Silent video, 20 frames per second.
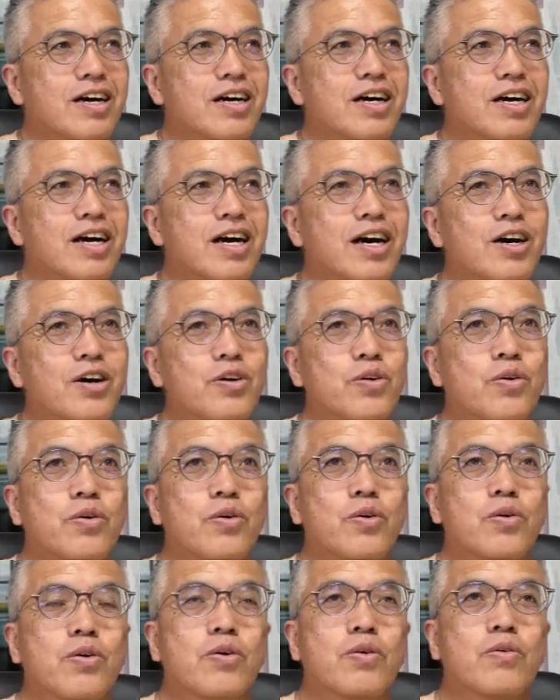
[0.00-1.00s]

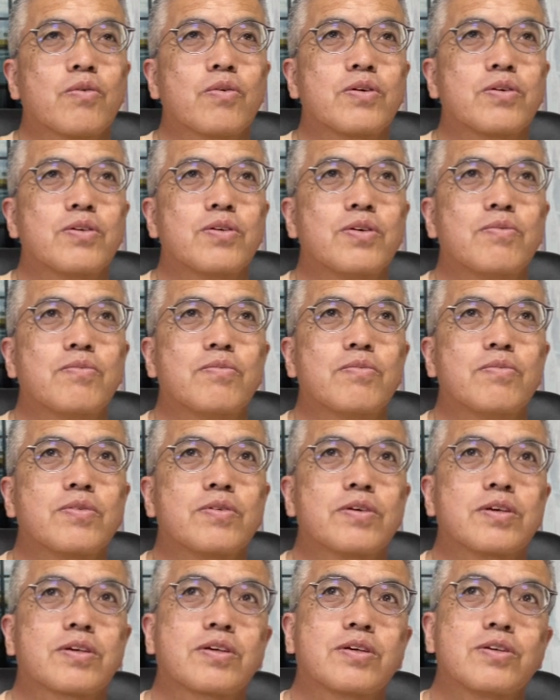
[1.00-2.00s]
昨
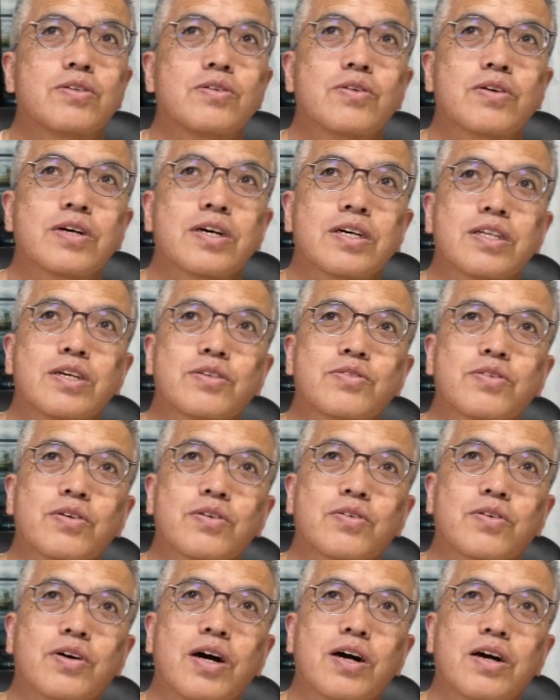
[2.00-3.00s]
日からねそれ
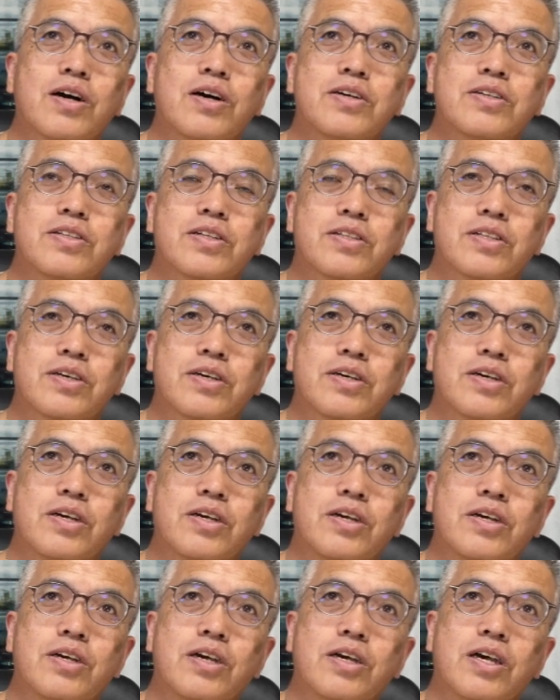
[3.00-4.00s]
考えて
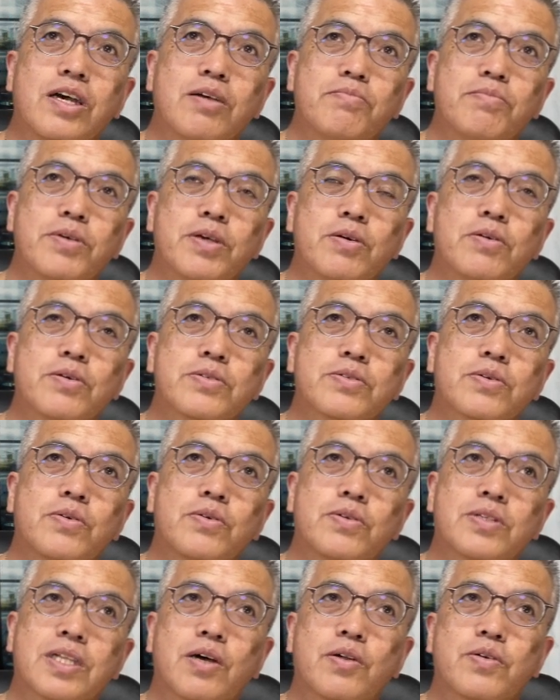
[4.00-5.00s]
て、返品保
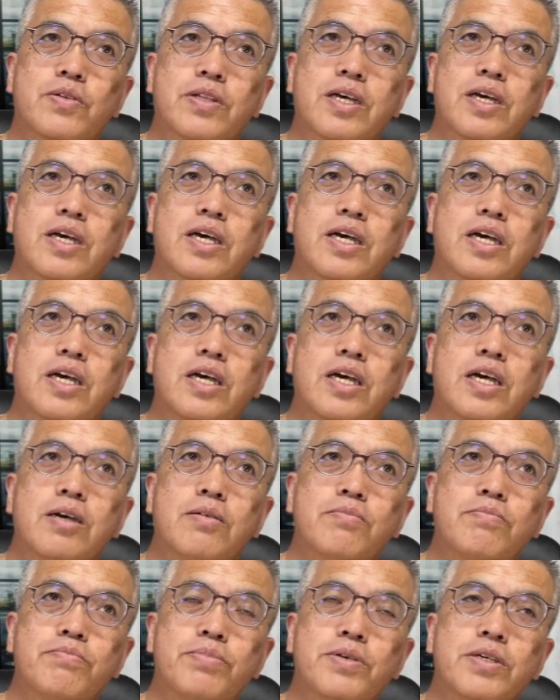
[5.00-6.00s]
証なので
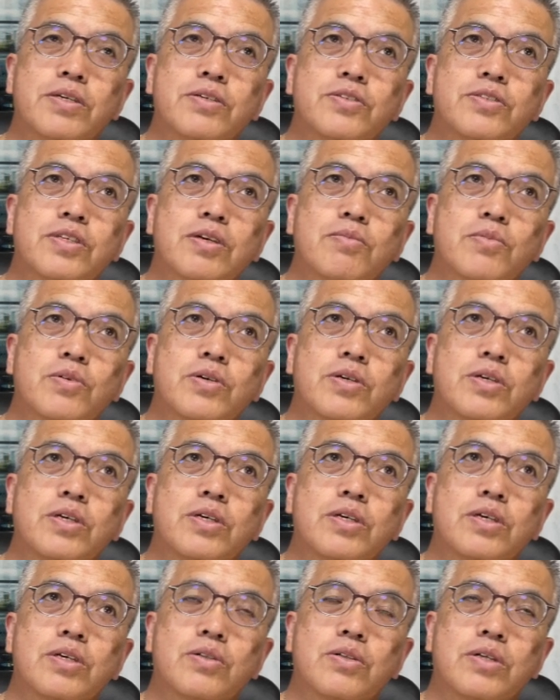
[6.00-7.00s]
返品しても
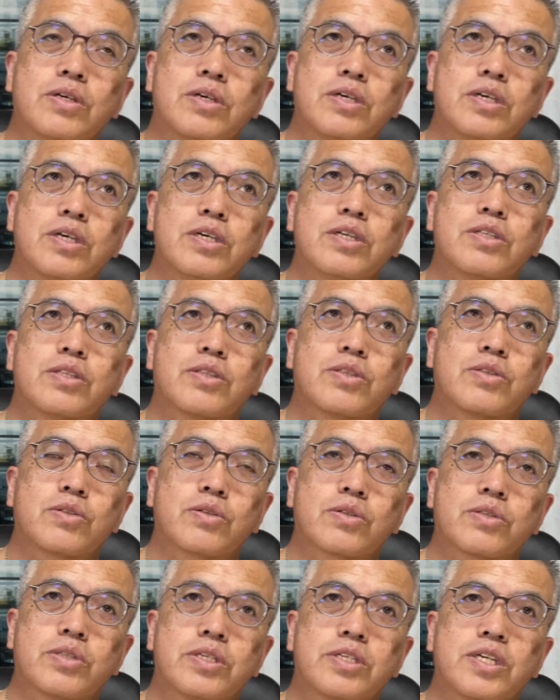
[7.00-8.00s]
いいっ
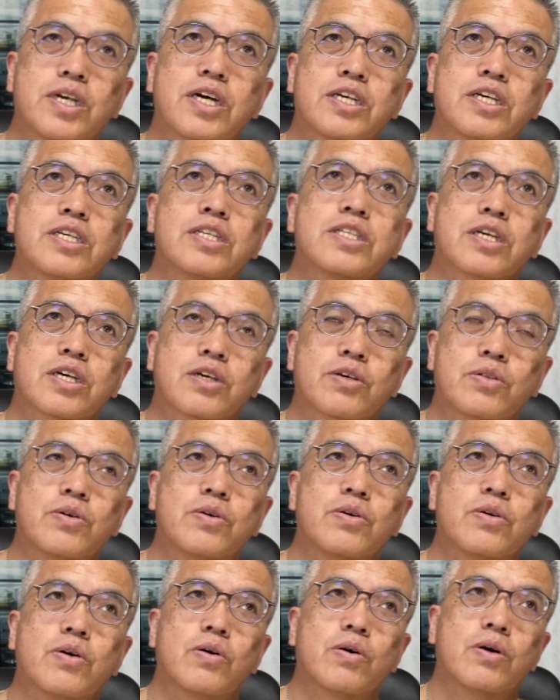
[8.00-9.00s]
ちゃいいんだけ
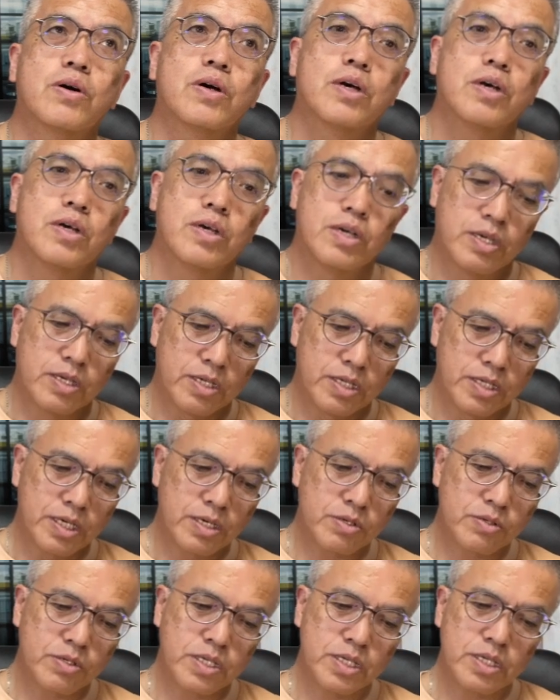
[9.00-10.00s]
ど、
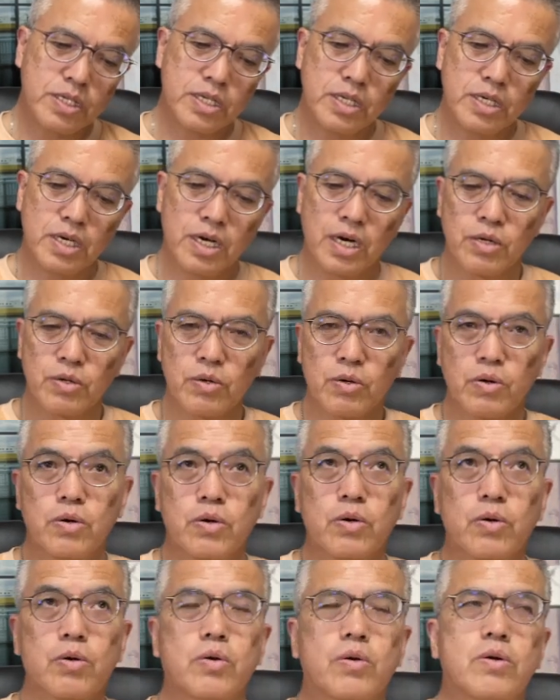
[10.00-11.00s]
逆に
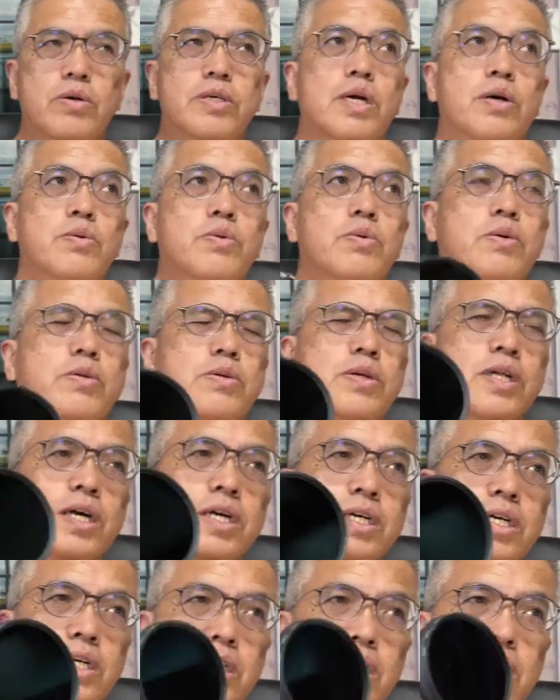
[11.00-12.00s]
ヤフオクな
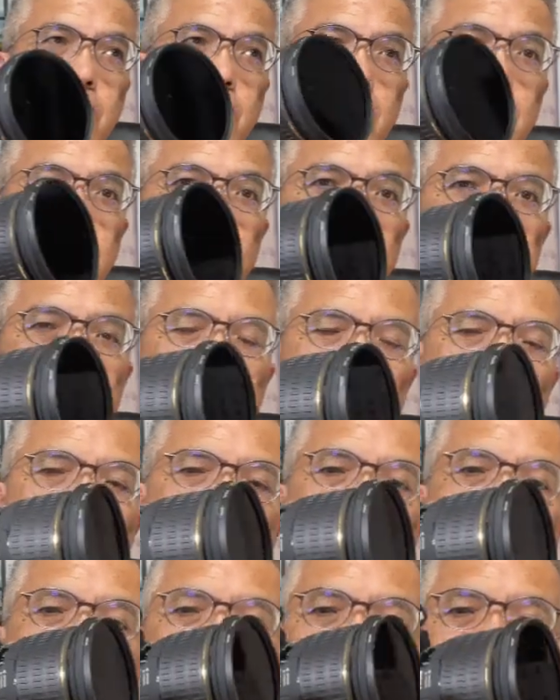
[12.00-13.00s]
んかで
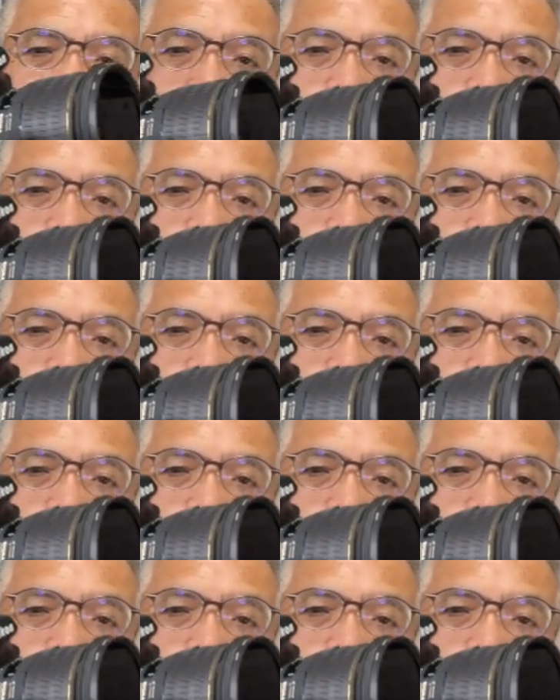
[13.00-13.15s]
こ